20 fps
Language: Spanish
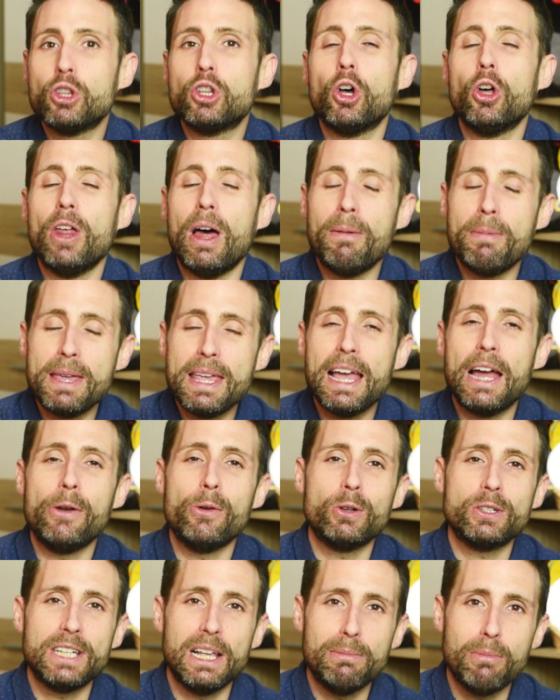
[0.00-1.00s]
todavía
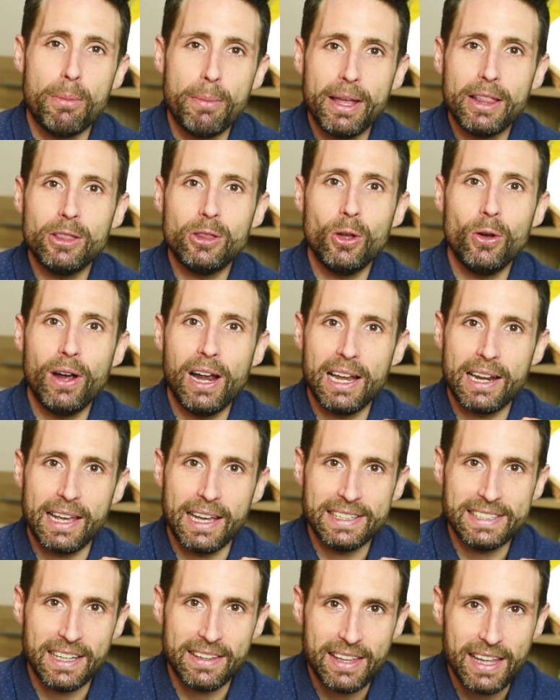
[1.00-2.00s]
no es el momento en el
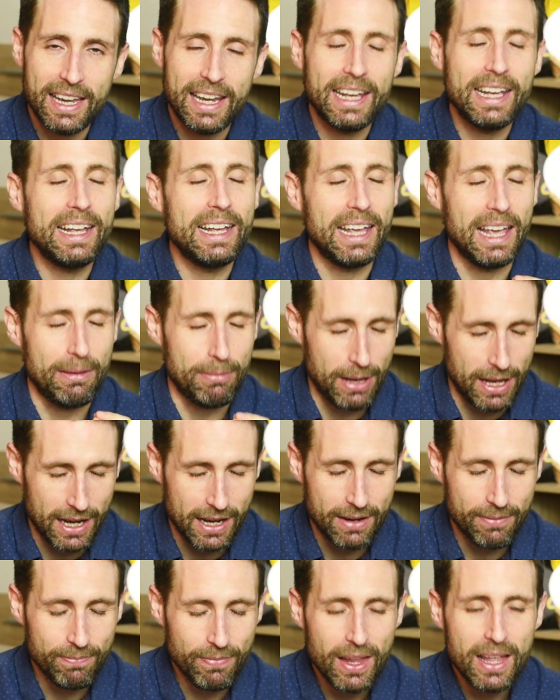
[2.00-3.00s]
que se tienen que
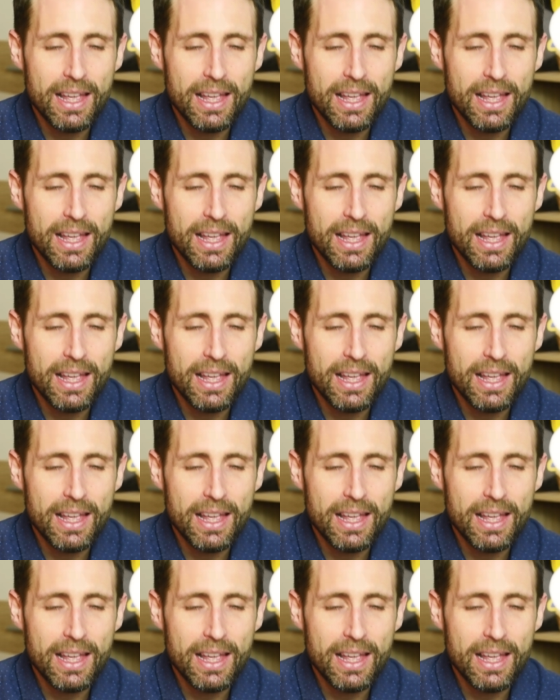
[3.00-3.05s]
ver.